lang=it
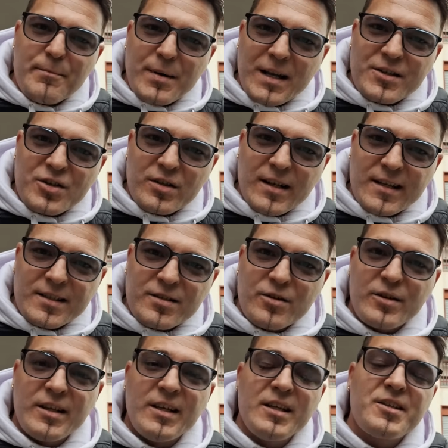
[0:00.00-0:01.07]
braccio destro
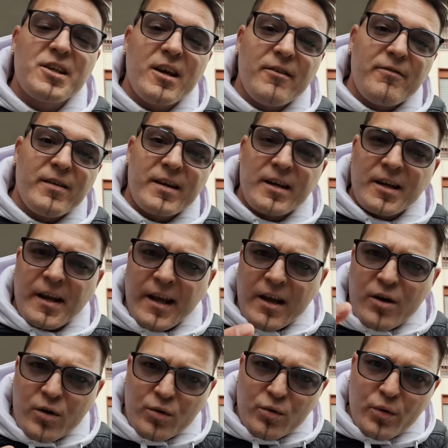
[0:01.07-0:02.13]
di Ceferin che è
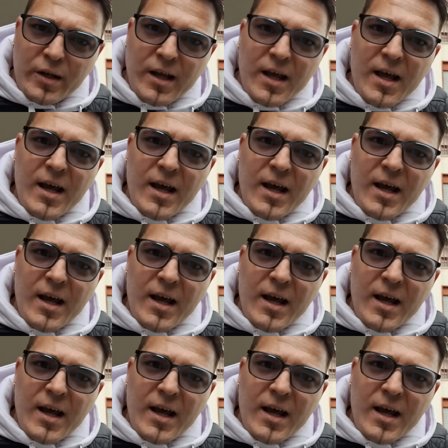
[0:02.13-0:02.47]
colui